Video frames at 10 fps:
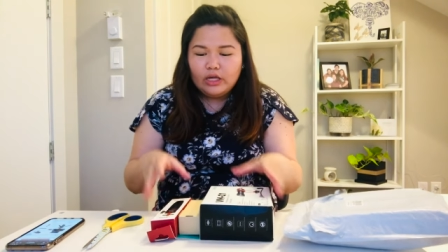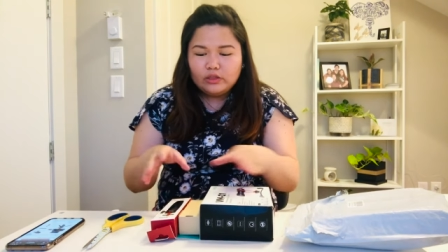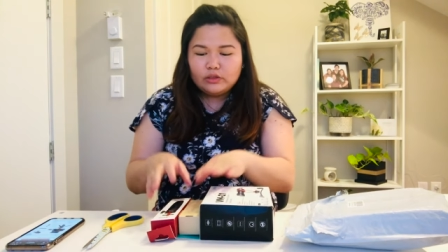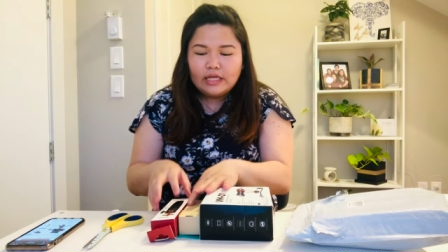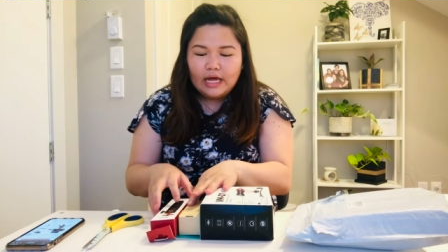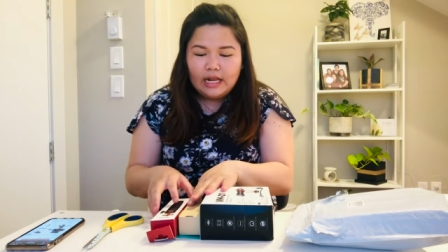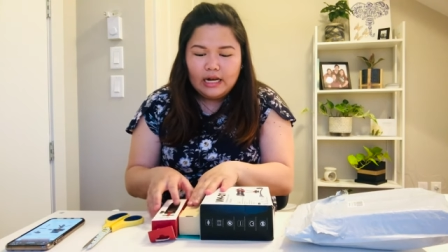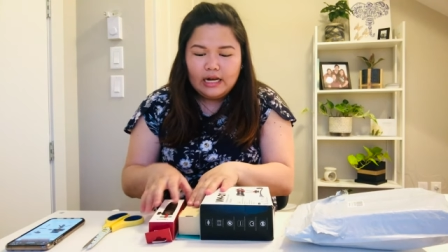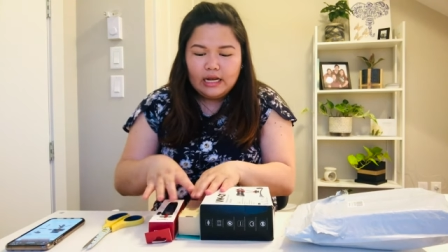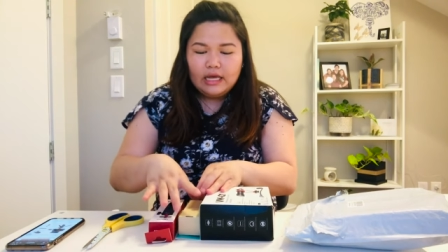Total,
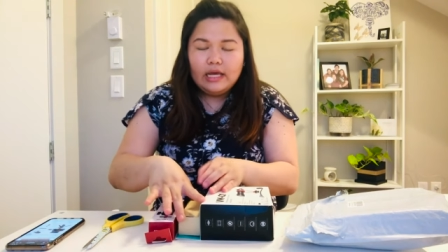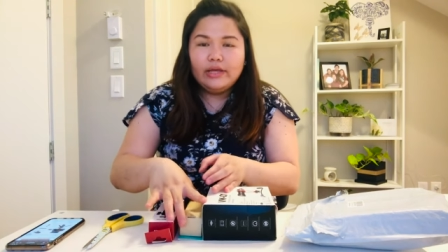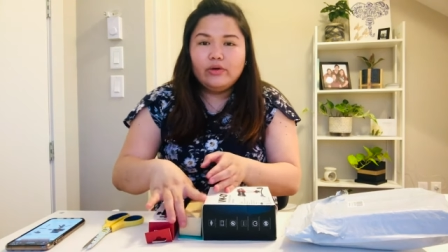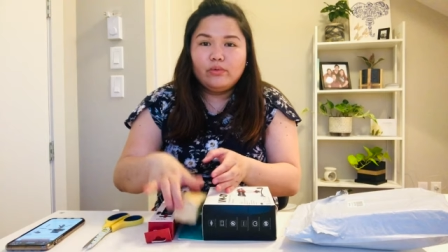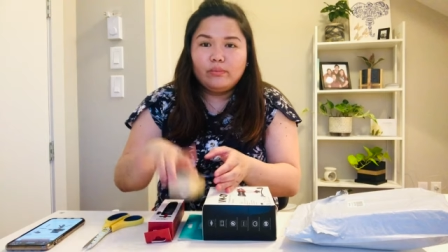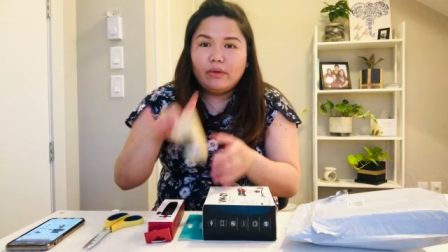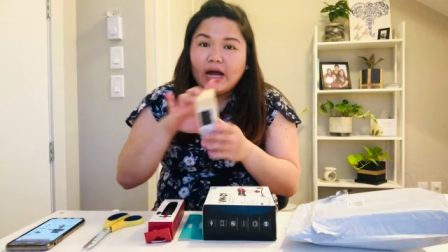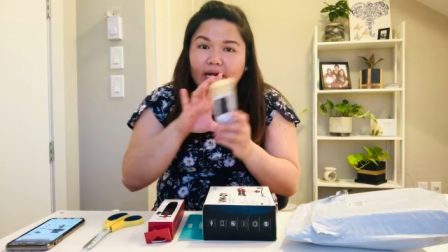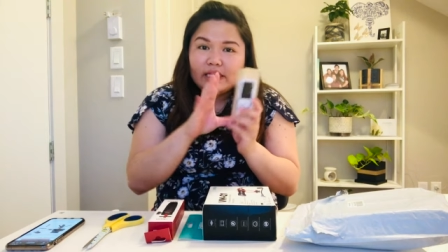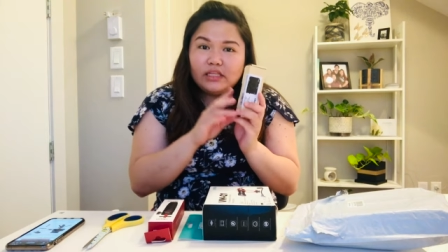yung
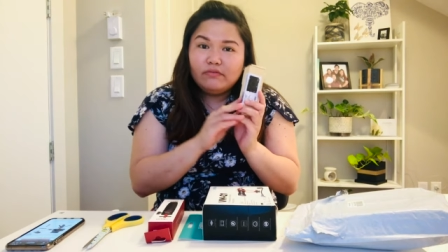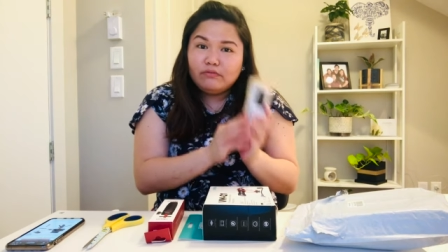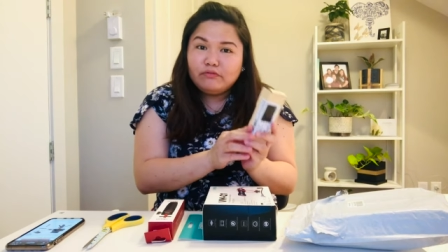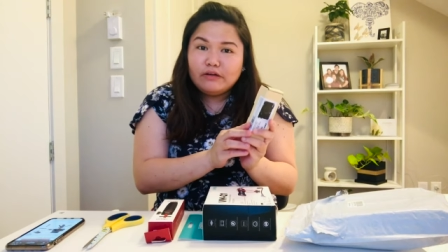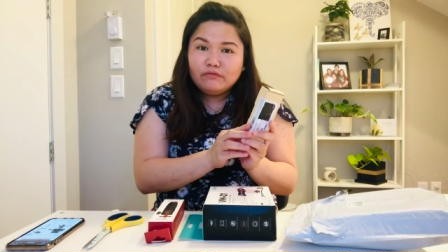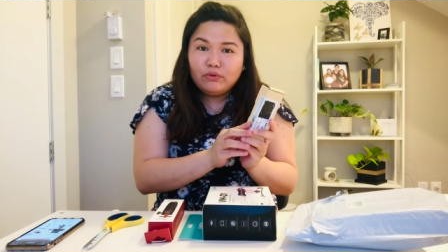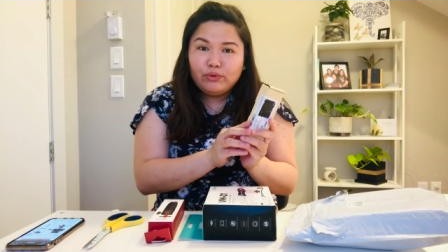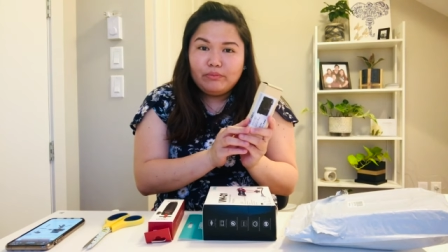bracket ng phone phone,